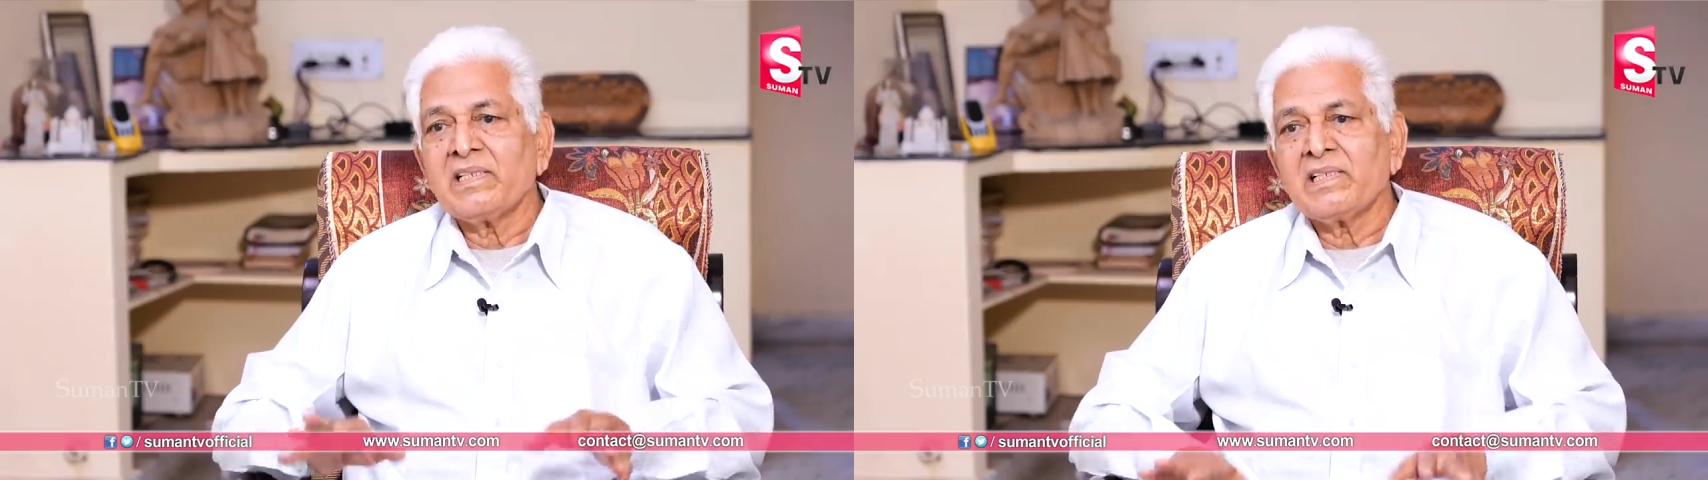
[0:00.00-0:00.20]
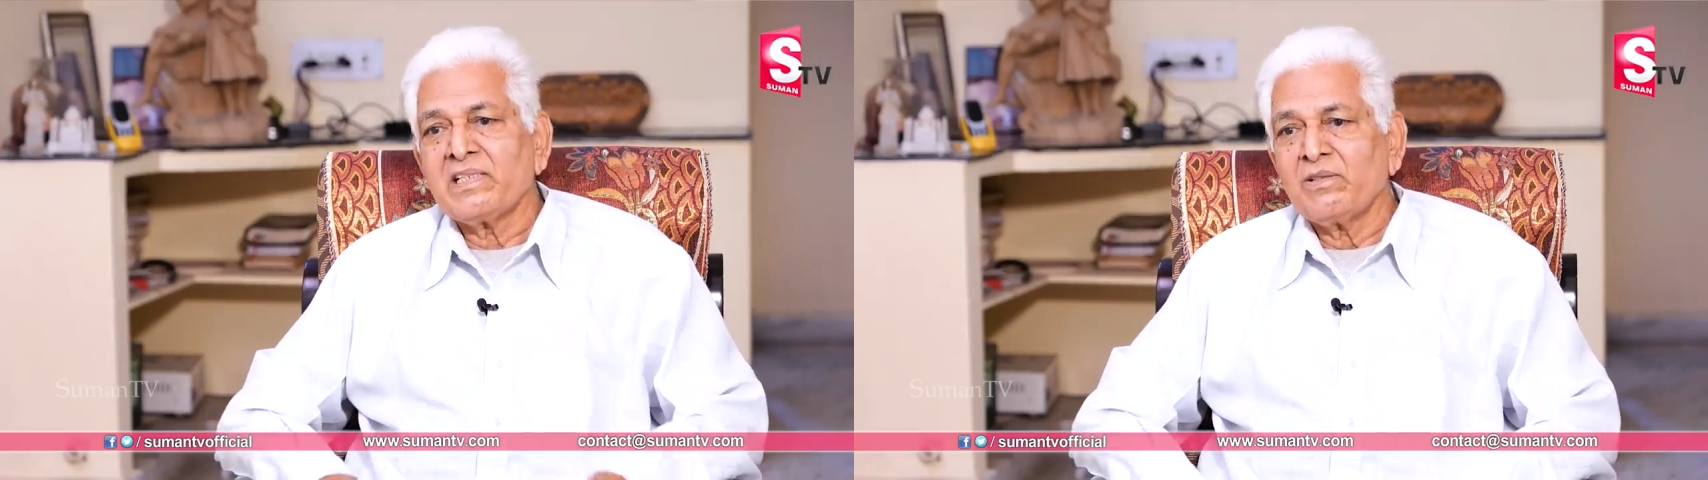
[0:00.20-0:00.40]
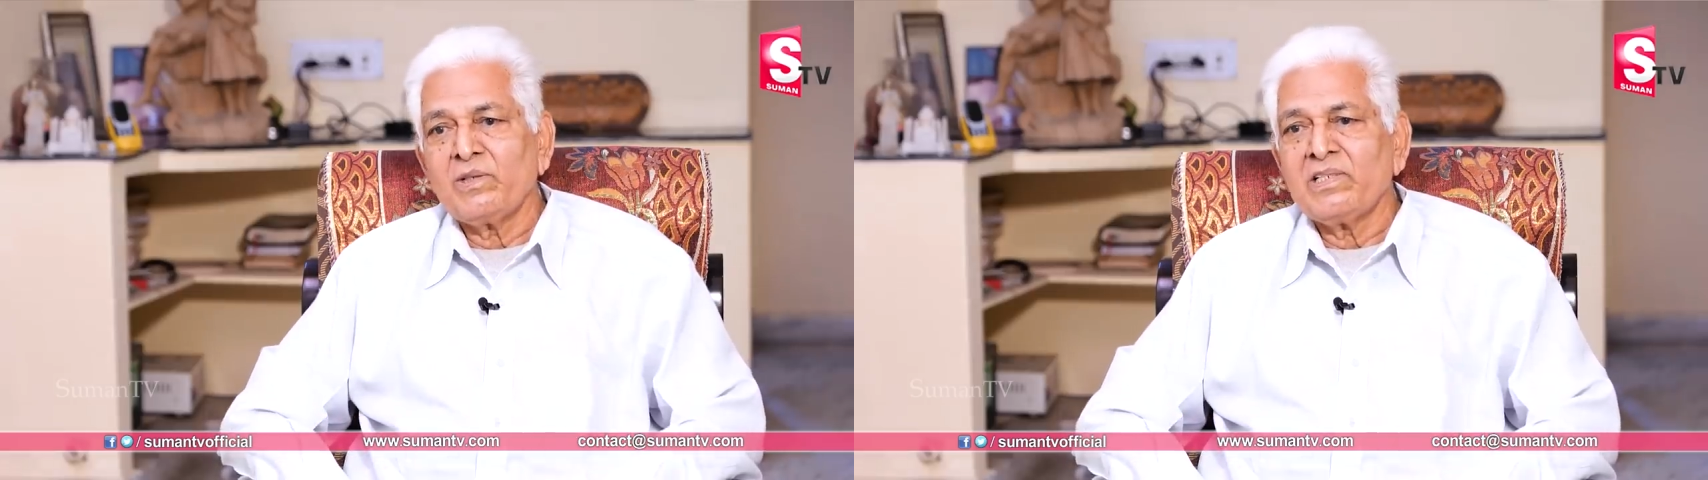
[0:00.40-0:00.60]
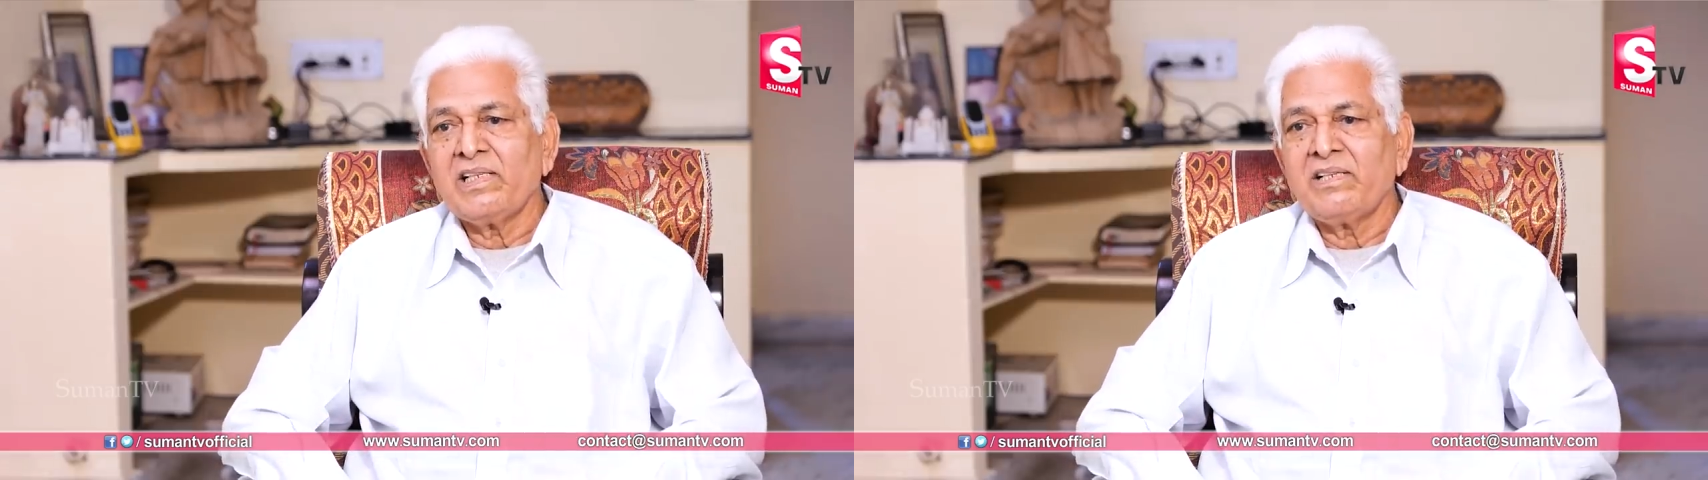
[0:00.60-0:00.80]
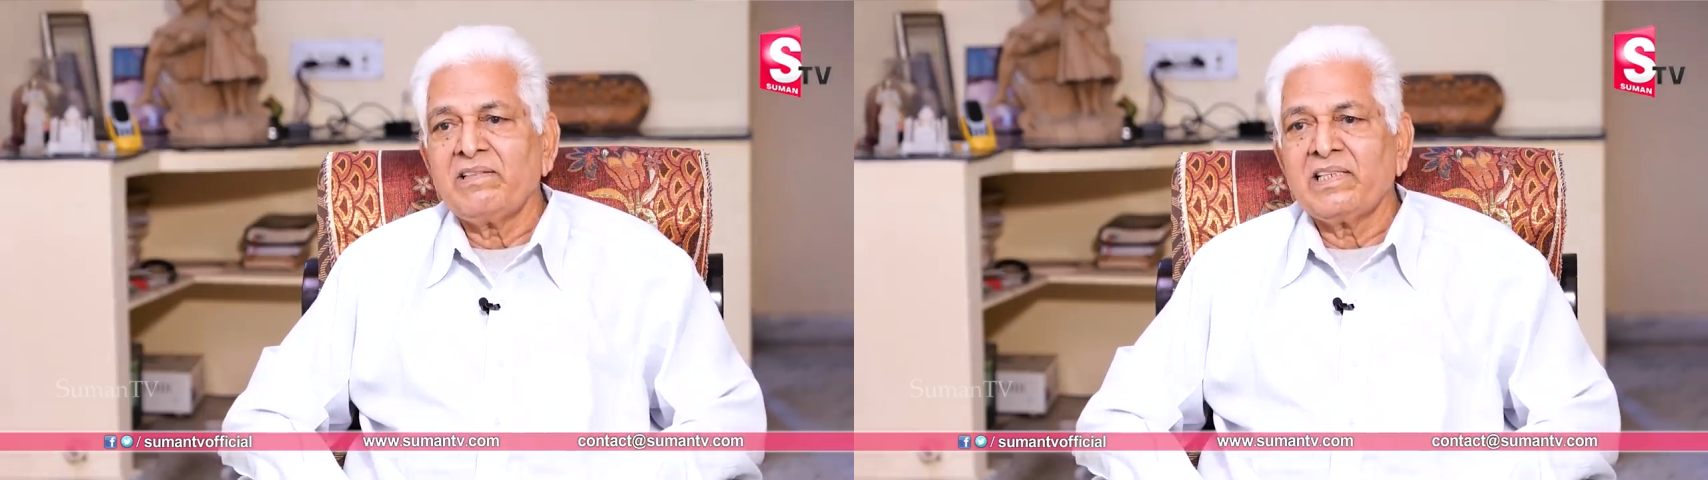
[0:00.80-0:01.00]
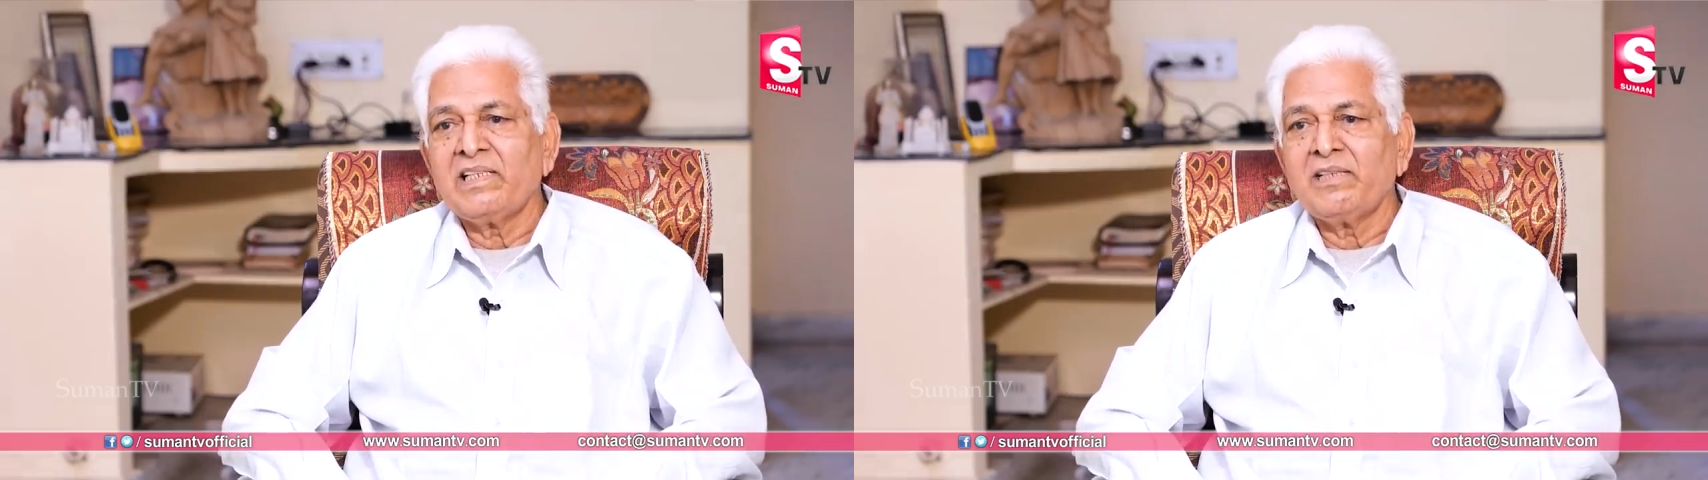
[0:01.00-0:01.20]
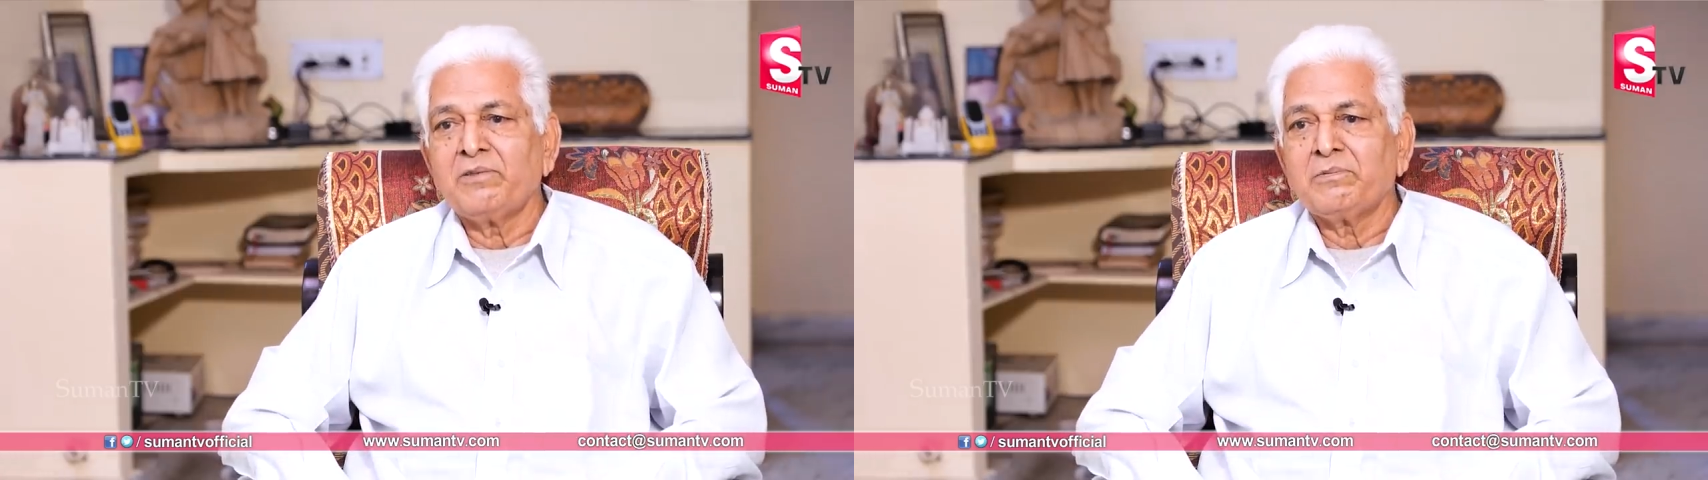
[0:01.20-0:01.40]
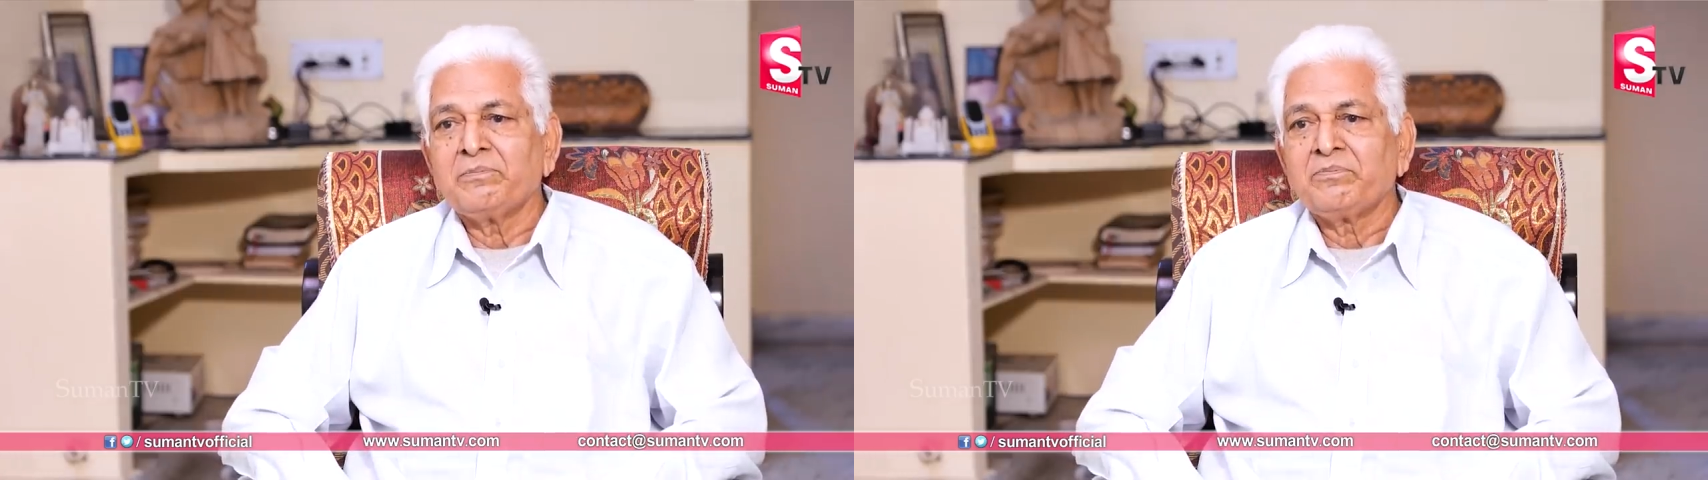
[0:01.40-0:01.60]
ఇండస్ట్రీ గురించి ఏమీ తెలియదు